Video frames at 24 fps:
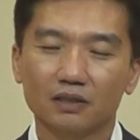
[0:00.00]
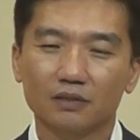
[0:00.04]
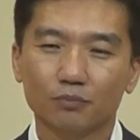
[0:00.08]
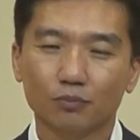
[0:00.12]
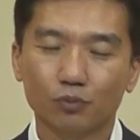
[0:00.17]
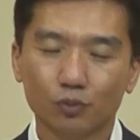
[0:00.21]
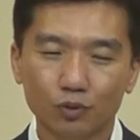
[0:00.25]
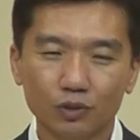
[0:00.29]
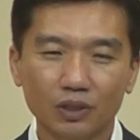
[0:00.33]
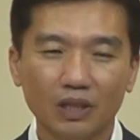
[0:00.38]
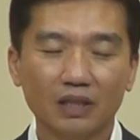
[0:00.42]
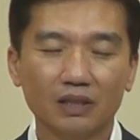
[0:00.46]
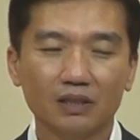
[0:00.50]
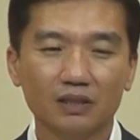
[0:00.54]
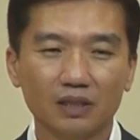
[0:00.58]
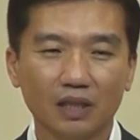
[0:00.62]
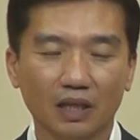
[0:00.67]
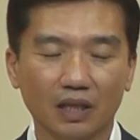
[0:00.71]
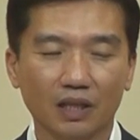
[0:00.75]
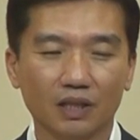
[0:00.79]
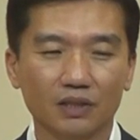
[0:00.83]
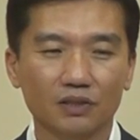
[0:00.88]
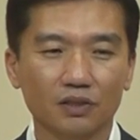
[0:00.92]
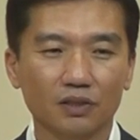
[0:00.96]
부상을
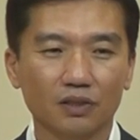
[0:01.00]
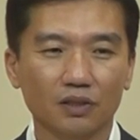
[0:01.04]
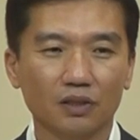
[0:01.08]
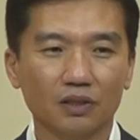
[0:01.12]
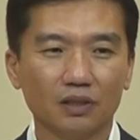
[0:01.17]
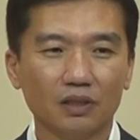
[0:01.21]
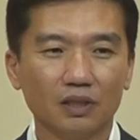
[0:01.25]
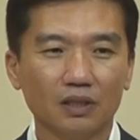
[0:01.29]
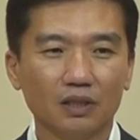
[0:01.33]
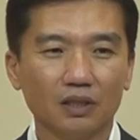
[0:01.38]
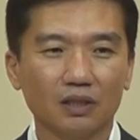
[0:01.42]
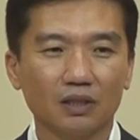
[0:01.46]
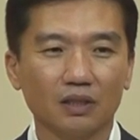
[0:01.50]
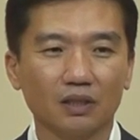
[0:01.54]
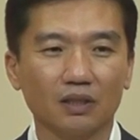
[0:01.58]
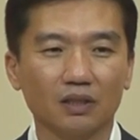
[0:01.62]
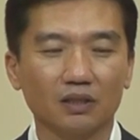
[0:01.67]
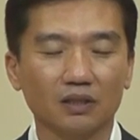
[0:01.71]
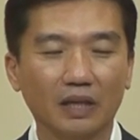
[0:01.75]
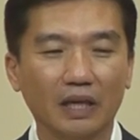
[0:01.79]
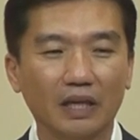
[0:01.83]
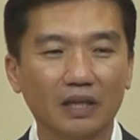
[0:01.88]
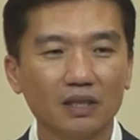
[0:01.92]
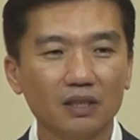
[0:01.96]
당해서 어,
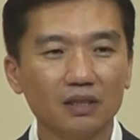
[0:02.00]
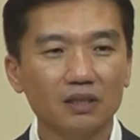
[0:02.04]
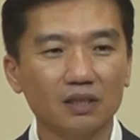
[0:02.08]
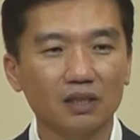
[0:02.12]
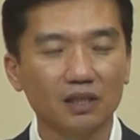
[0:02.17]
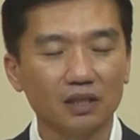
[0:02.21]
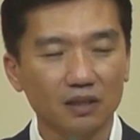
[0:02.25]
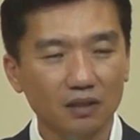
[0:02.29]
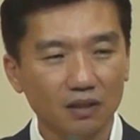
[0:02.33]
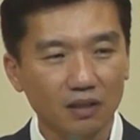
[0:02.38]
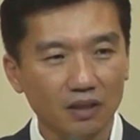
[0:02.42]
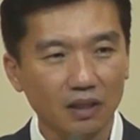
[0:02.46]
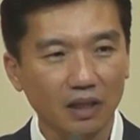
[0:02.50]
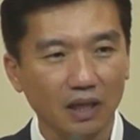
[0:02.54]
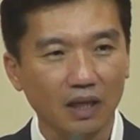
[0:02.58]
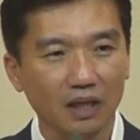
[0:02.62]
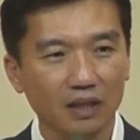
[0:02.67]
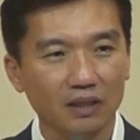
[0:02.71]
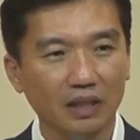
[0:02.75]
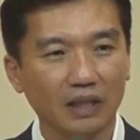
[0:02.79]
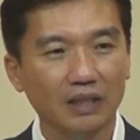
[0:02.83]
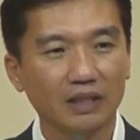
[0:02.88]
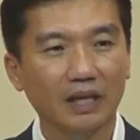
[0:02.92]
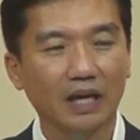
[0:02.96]
다리를 잃거나
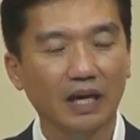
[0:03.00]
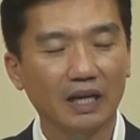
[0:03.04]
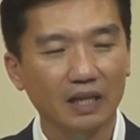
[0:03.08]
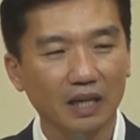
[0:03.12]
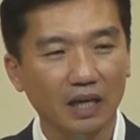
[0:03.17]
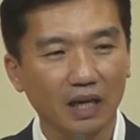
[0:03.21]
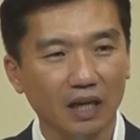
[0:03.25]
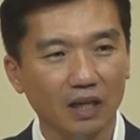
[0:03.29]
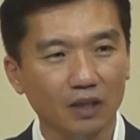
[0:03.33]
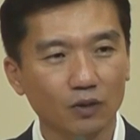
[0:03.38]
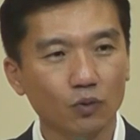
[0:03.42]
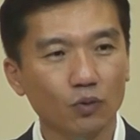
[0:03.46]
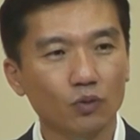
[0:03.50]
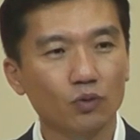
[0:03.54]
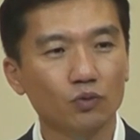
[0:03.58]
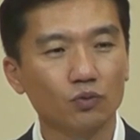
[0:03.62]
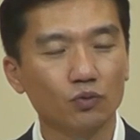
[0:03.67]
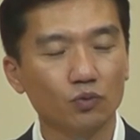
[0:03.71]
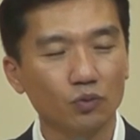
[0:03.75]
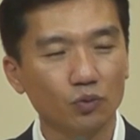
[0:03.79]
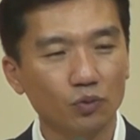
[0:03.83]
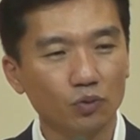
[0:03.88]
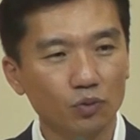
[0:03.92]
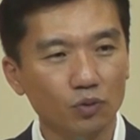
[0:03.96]
다리 하나 또는
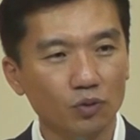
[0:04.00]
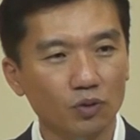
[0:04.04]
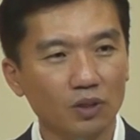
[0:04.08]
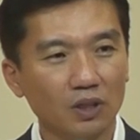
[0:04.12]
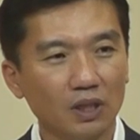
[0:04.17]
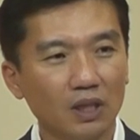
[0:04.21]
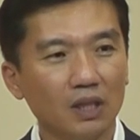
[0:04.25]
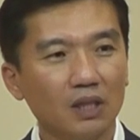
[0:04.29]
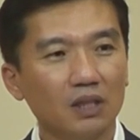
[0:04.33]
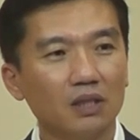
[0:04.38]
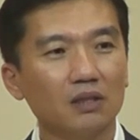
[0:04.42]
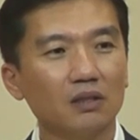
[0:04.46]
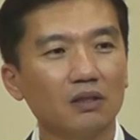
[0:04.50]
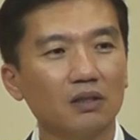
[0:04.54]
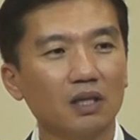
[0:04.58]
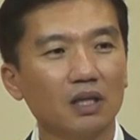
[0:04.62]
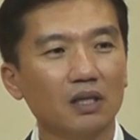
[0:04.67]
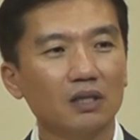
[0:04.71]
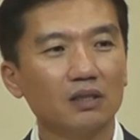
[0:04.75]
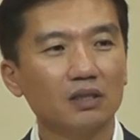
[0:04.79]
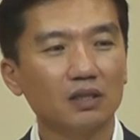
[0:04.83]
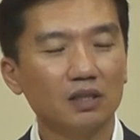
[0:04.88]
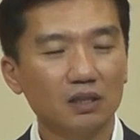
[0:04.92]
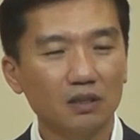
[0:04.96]
둘을
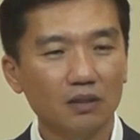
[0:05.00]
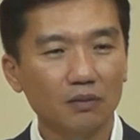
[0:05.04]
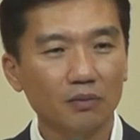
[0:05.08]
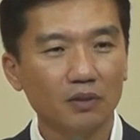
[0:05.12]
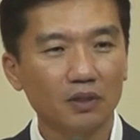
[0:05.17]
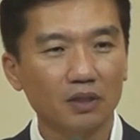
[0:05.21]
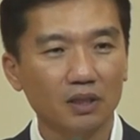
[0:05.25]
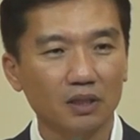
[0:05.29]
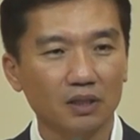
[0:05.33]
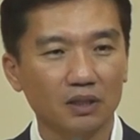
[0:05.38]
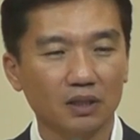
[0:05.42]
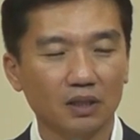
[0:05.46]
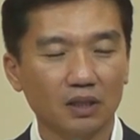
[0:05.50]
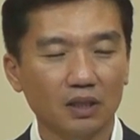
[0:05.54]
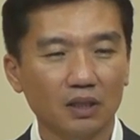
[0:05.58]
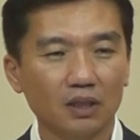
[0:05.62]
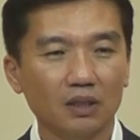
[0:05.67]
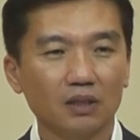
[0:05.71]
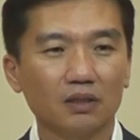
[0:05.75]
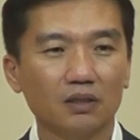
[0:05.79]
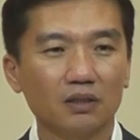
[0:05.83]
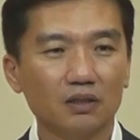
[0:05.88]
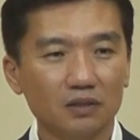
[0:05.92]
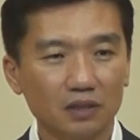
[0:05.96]
이렇게를 잃어버린
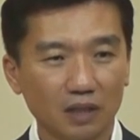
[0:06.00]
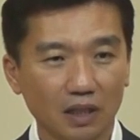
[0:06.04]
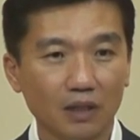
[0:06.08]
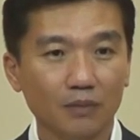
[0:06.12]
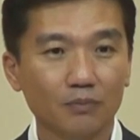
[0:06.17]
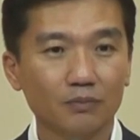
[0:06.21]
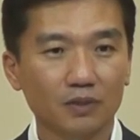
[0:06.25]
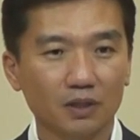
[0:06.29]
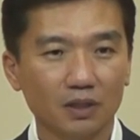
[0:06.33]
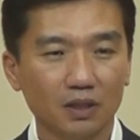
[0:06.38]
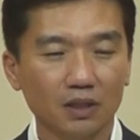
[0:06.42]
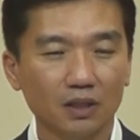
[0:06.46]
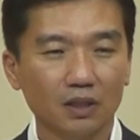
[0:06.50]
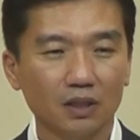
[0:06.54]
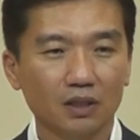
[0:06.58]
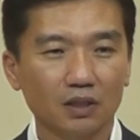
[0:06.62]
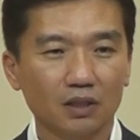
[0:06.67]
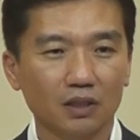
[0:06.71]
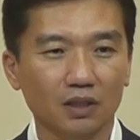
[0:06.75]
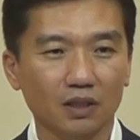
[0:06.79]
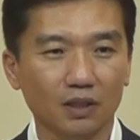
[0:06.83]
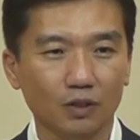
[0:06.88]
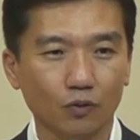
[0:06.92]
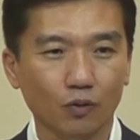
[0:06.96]
그런 사람들이
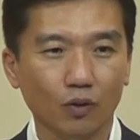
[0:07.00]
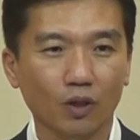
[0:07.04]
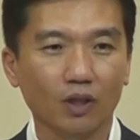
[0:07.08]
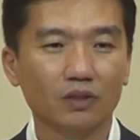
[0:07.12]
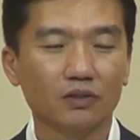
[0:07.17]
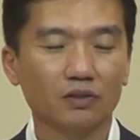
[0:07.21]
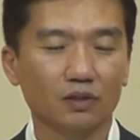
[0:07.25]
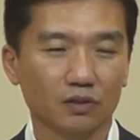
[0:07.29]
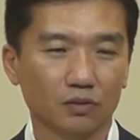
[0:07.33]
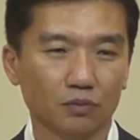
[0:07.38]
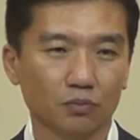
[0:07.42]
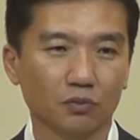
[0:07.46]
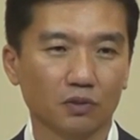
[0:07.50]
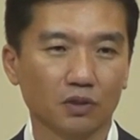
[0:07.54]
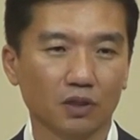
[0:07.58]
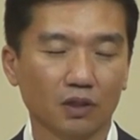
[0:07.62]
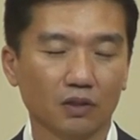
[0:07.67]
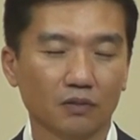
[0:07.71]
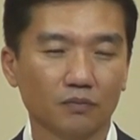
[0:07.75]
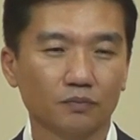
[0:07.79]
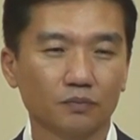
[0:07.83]
예, 꽤 있었습니다.